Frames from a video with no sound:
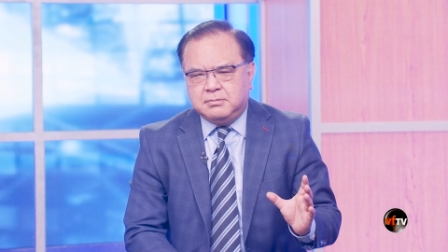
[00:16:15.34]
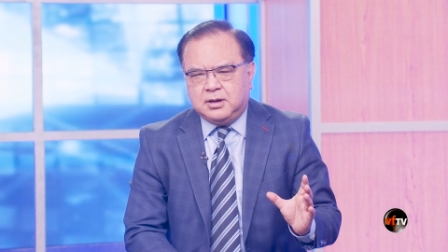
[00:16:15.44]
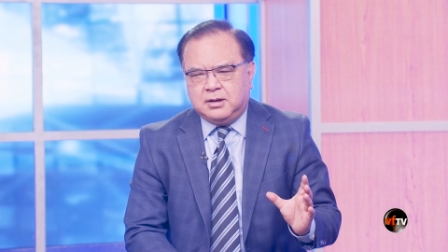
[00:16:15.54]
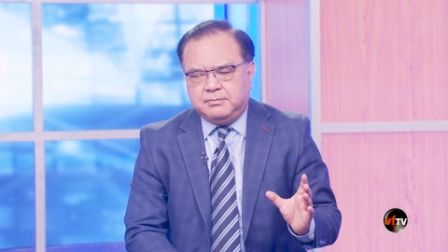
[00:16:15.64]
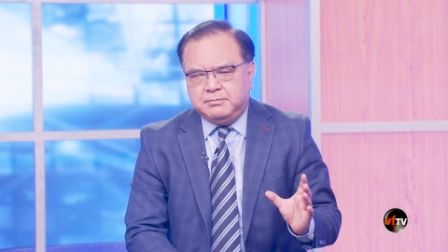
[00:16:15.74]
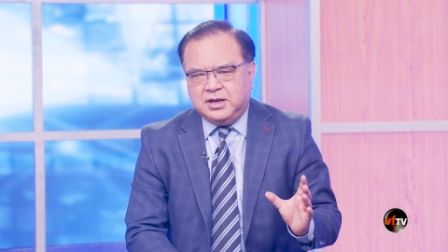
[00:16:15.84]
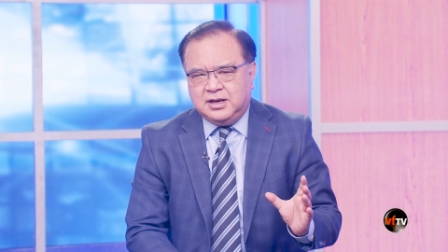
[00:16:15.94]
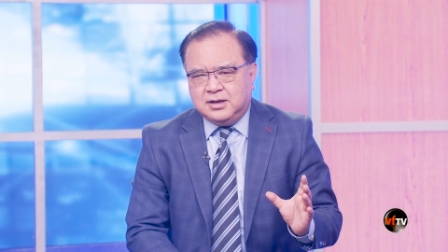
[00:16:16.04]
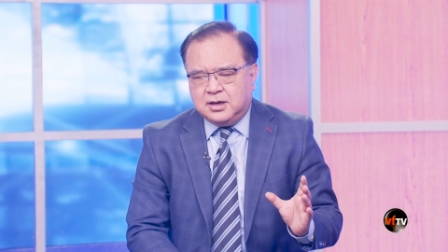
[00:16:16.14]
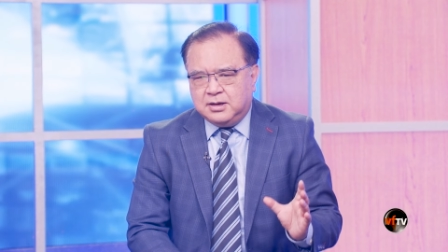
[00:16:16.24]
uh,
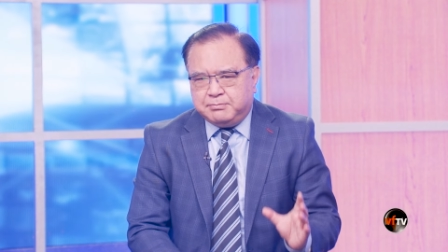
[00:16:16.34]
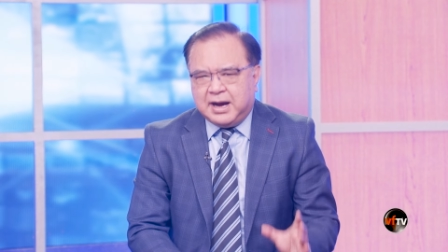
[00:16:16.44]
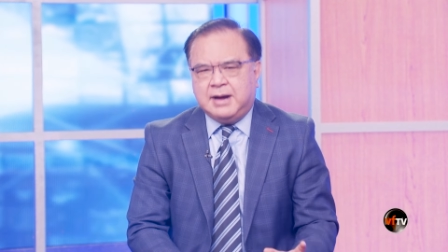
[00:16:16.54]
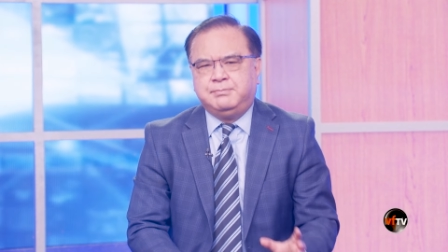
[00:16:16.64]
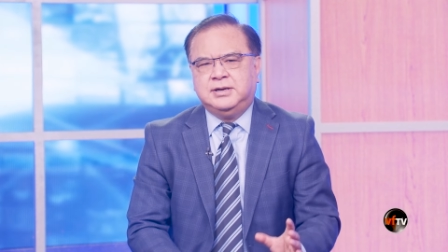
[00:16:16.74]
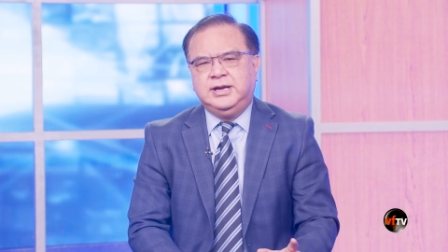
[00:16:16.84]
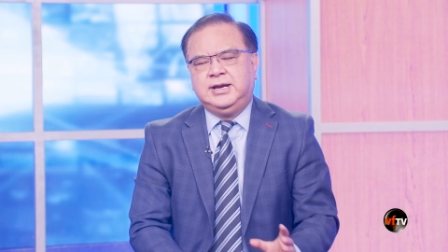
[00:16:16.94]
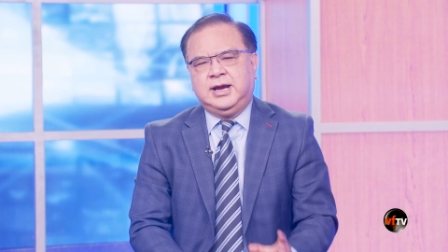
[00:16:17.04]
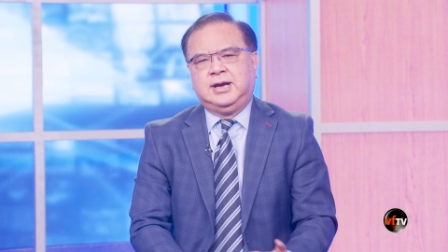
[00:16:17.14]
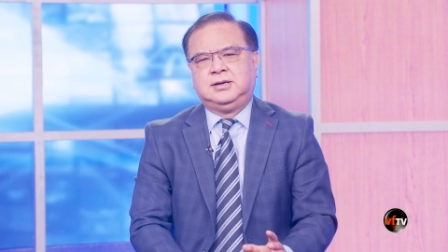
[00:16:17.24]
bị hơn
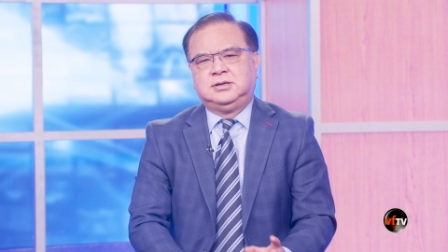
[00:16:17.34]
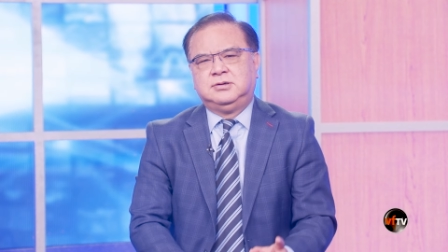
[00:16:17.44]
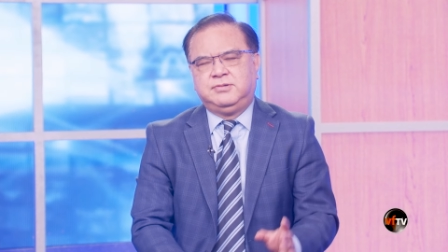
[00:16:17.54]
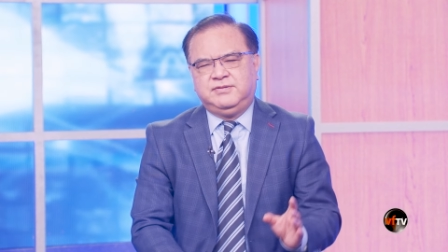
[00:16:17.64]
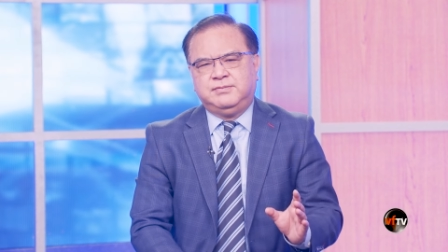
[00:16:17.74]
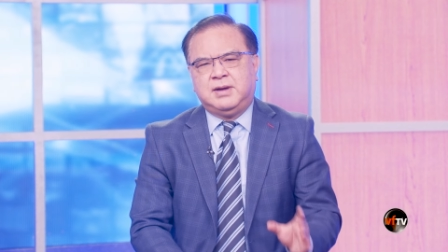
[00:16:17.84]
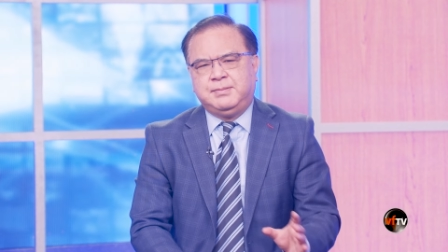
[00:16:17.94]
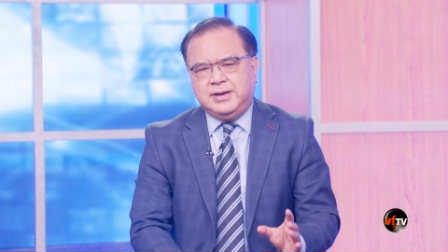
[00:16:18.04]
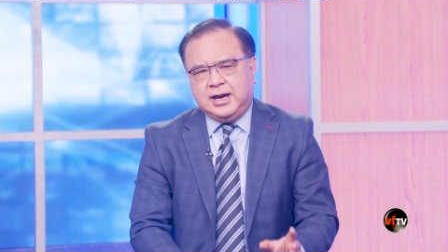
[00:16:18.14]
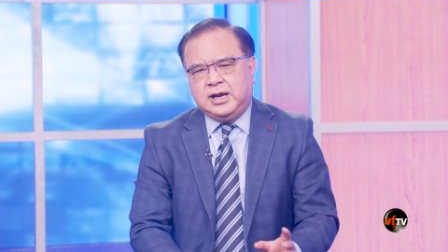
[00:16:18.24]
30.000 thưa quý vị
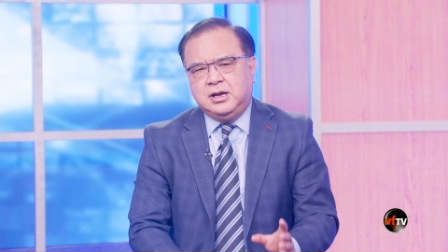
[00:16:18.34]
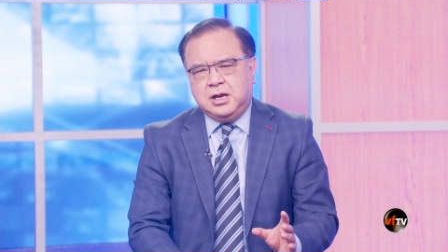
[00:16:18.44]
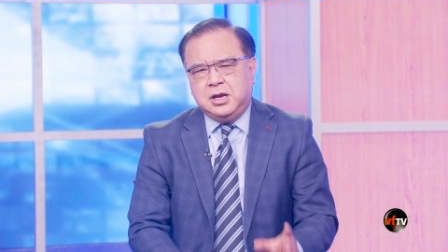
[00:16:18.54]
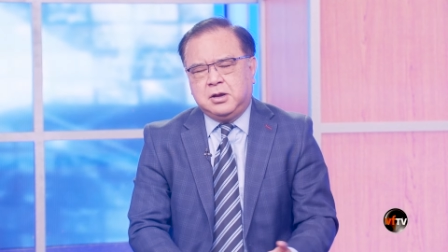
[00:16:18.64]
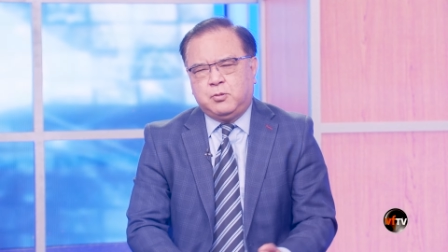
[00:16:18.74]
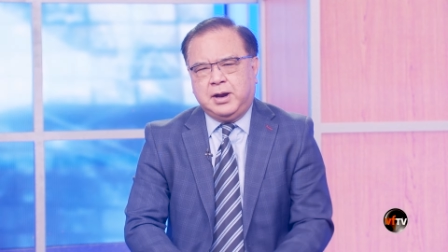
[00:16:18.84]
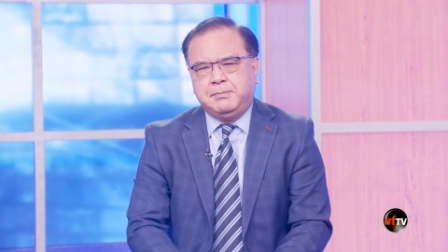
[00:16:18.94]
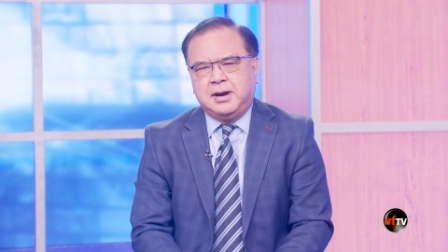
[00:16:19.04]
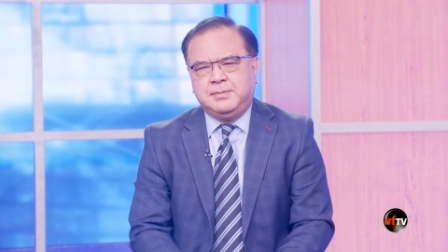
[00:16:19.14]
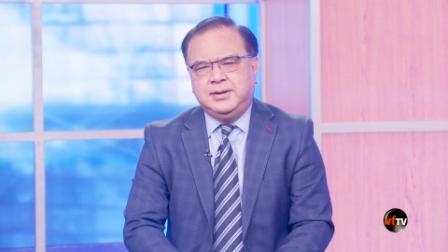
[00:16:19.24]
32
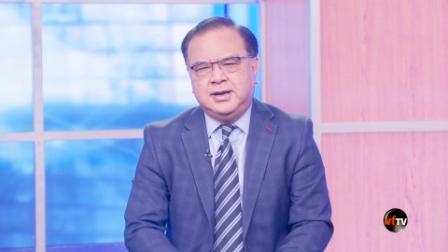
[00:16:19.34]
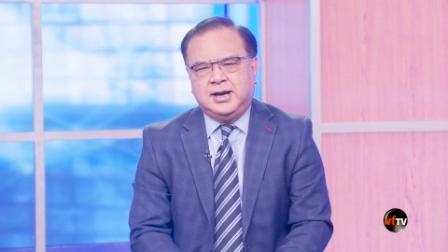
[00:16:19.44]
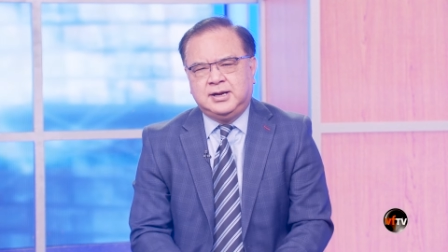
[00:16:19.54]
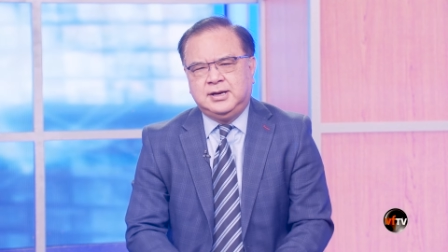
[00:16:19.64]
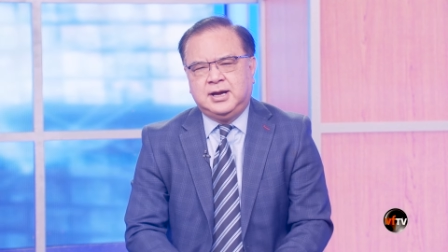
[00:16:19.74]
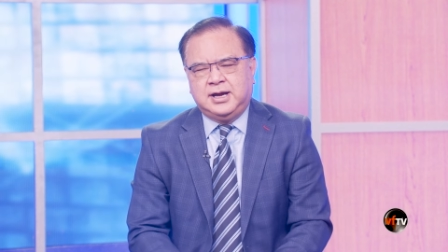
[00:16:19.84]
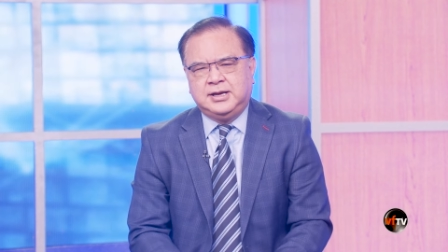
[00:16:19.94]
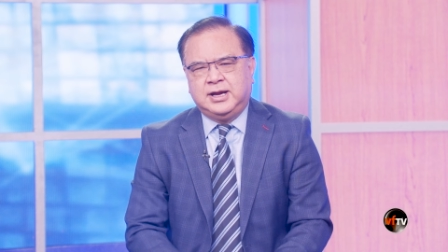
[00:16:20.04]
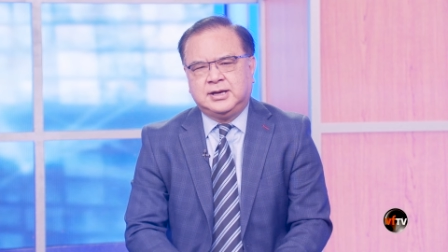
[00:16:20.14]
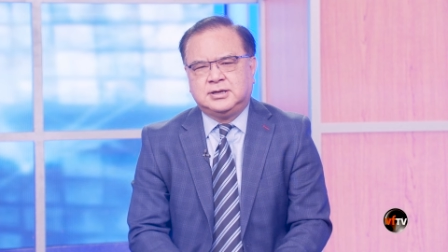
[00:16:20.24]
khoảng 32
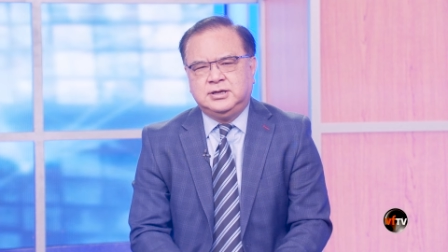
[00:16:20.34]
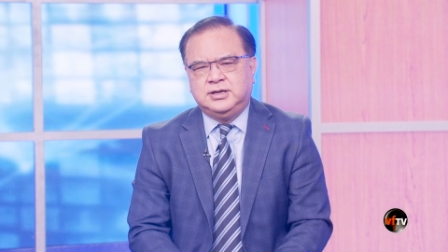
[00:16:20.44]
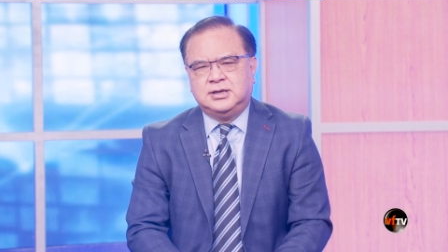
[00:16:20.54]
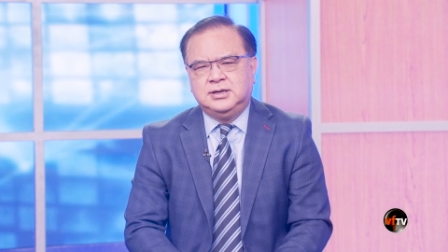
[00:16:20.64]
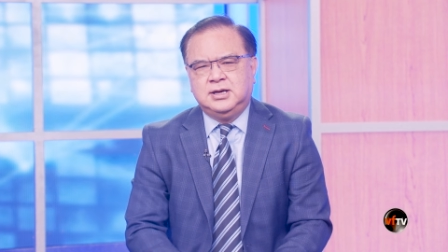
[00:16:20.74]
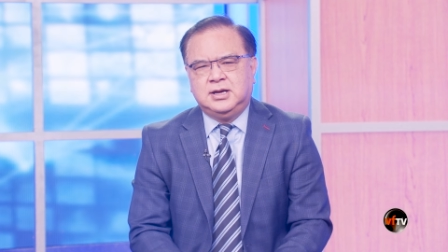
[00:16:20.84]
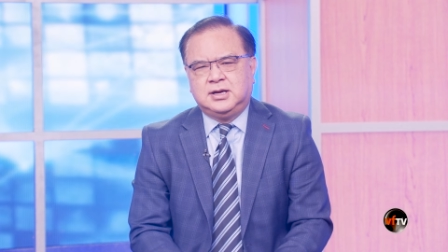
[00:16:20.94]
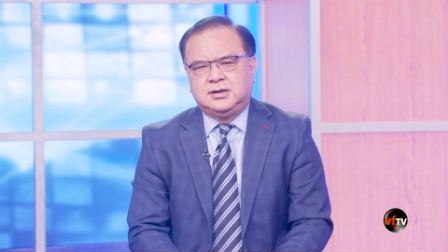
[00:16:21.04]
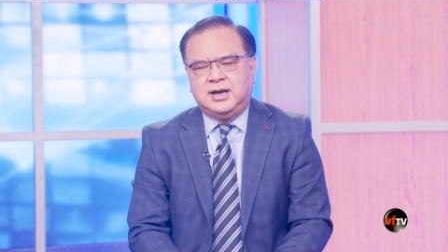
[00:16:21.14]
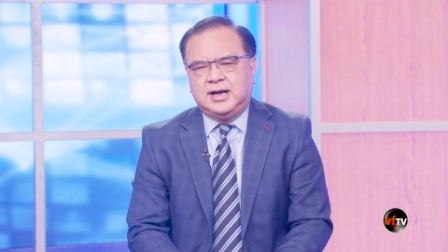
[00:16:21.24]
ngàn cư dân
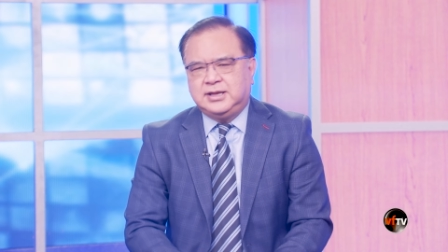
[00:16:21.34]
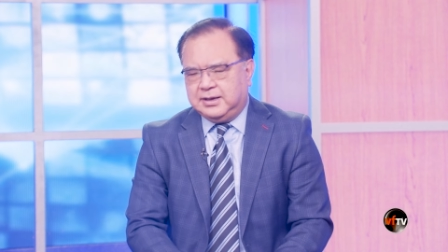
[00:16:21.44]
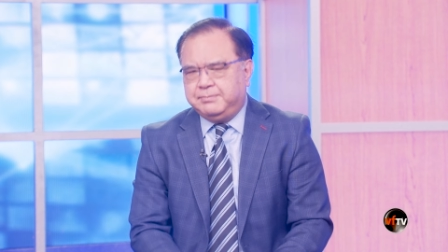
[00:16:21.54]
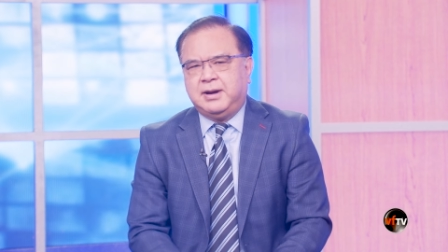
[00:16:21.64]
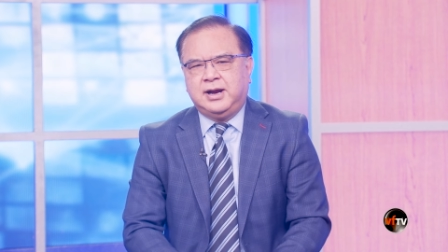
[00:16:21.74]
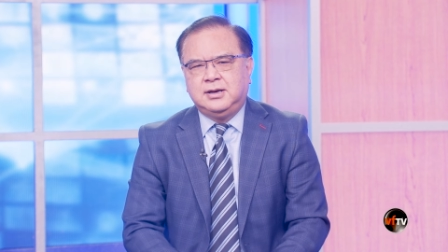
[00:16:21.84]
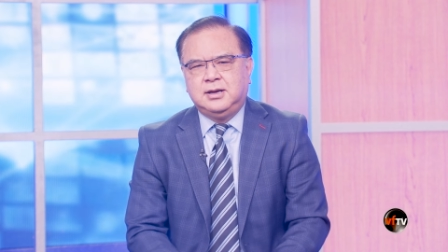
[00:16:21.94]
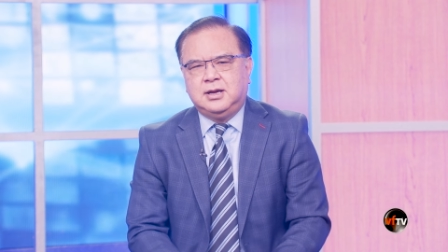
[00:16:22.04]
đã thiệt mạng